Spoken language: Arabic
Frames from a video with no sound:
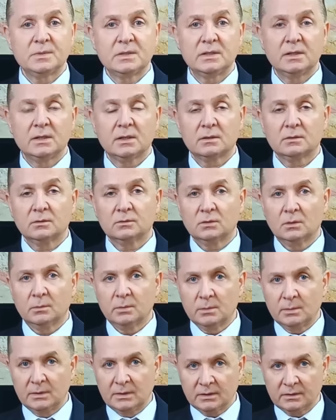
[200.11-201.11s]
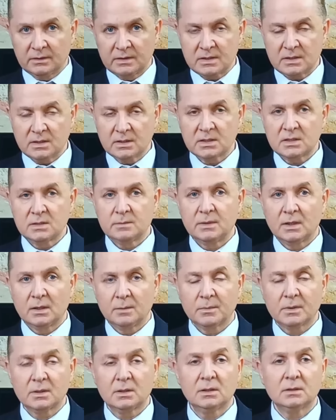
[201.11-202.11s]
زيارة الطبيب الاختصاصي
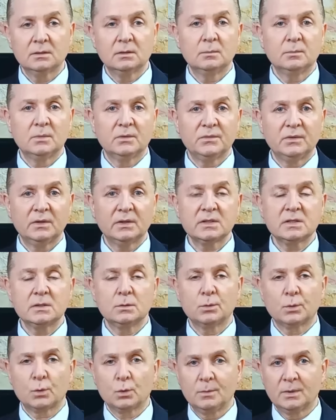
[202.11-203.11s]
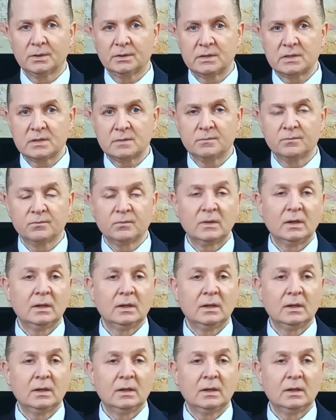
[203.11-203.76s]
بأمراض المفاصل والروماتيزم